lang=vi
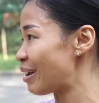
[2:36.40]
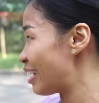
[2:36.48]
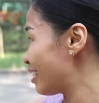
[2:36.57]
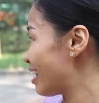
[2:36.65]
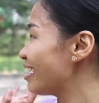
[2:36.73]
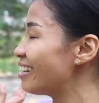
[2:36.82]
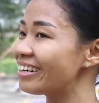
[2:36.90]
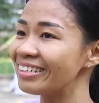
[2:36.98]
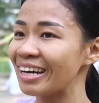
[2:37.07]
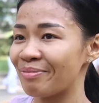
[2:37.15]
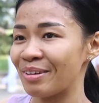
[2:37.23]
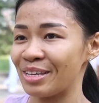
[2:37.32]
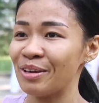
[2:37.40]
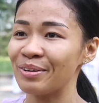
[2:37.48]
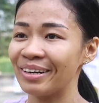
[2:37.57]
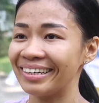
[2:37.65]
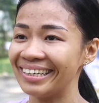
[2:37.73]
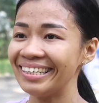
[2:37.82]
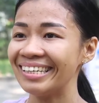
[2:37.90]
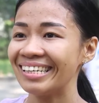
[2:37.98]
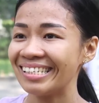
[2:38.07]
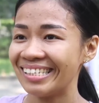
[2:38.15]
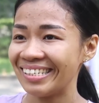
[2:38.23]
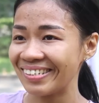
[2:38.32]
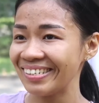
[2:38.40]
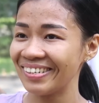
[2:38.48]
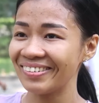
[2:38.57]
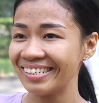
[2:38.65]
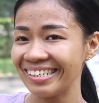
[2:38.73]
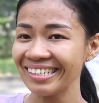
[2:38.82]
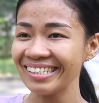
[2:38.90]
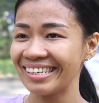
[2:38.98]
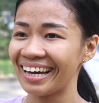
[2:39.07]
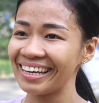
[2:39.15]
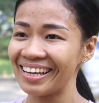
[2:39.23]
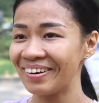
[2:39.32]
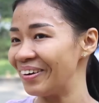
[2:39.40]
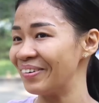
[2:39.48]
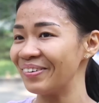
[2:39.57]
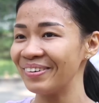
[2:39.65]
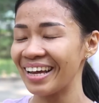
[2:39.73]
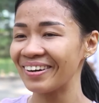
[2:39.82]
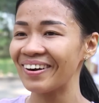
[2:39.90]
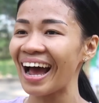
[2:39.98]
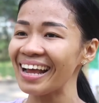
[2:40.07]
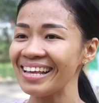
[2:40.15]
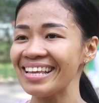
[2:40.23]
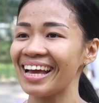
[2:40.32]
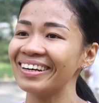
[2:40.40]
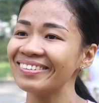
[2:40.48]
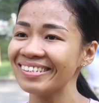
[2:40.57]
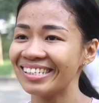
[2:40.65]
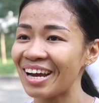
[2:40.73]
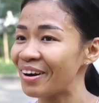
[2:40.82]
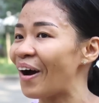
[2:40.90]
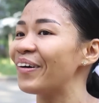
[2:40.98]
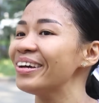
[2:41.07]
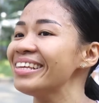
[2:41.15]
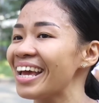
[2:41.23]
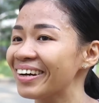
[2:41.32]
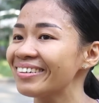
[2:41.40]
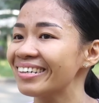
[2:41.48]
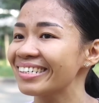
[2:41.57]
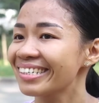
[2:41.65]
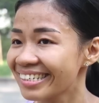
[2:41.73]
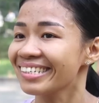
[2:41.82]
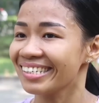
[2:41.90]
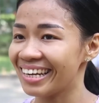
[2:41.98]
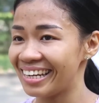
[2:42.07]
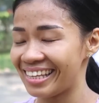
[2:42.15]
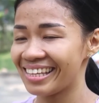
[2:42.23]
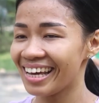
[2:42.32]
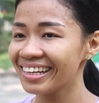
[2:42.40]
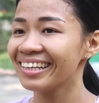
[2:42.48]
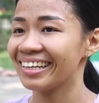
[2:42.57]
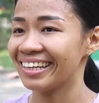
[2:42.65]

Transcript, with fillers: này sẽ gặp được nhiều người sẽ có nhiều nước à, giao lưu văn hóa với nhau trao đổi với nhau nên là chị thích